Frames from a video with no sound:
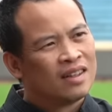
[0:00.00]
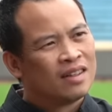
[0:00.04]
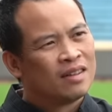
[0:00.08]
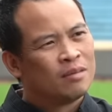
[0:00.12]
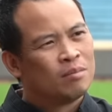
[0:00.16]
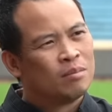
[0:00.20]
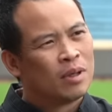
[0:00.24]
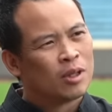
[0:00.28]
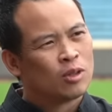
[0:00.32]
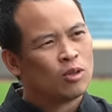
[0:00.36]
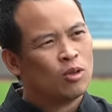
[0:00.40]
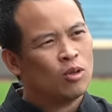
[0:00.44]

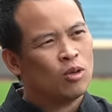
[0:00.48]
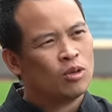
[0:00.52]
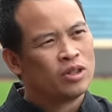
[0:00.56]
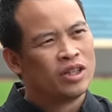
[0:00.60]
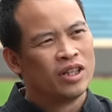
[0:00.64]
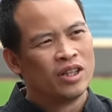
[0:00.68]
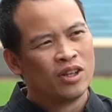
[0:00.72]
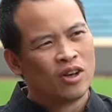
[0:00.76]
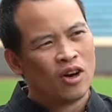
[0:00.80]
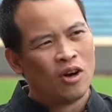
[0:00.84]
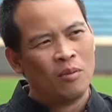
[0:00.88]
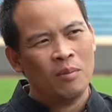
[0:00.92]
Mặc dù
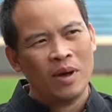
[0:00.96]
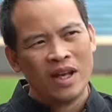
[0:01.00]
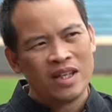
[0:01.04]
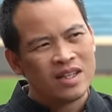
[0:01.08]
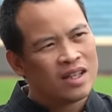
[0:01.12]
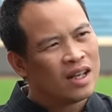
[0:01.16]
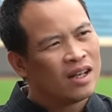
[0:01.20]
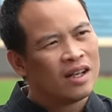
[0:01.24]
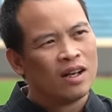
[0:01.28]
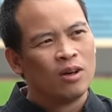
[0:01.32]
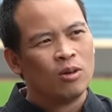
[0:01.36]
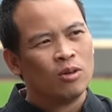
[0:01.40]
chỉ có mấy
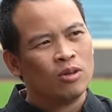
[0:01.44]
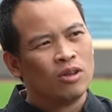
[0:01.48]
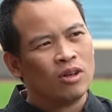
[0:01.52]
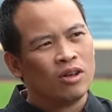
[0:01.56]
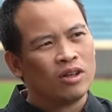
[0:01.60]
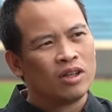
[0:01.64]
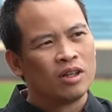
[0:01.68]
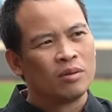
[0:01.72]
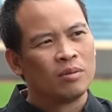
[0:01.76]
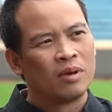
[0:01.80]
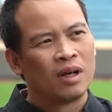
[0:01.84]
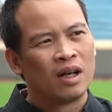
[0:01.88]
trận đấu
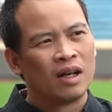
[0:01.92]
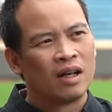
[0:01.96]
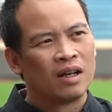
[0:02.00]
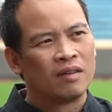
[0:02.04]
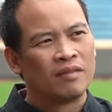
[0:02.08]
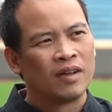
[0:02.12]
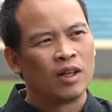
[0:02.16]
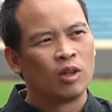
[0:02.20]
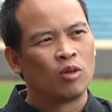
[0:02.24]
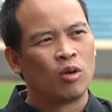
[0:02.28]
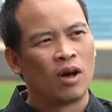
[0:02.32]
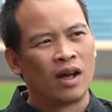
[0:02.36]
thôi nhưng mà
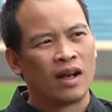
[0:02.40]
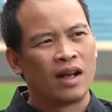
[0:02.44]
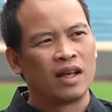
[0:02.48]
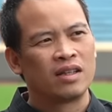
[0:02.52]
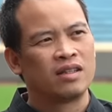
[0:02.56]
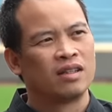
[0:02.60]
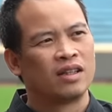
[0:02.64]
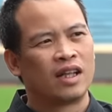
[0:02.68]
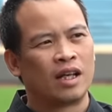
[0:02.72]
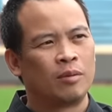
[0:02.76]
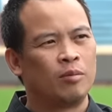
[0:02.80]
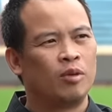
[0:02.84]
Văn Toàn đã
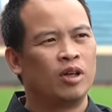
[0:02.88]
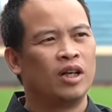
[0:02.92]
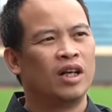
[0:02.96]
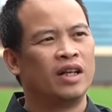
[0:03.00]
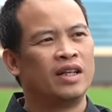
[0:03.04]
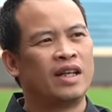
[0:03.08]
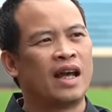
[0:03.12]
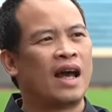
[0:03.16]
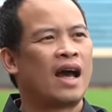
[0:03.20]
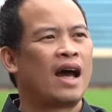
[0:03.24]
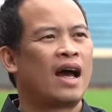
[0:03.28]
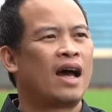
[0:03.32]
trở thành một người
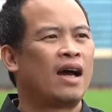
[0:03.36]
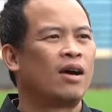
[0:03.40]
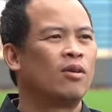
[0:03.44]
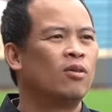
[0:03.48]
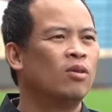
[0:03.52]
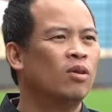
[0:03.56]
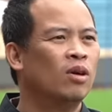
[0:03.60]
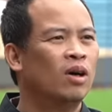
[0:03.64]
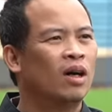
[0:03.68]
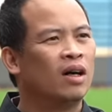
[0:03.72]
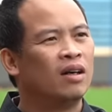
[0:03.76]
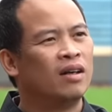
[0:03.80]
nhà
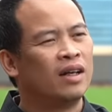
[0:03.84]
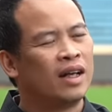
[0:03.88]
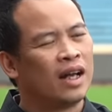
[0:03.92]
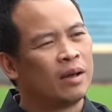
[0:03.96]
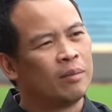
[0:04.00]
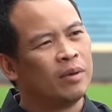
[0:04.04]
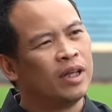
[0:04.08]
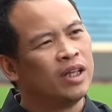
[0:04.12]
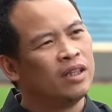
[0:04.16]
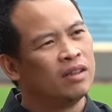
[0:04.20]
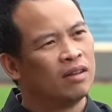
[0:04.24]
của người Nam Định.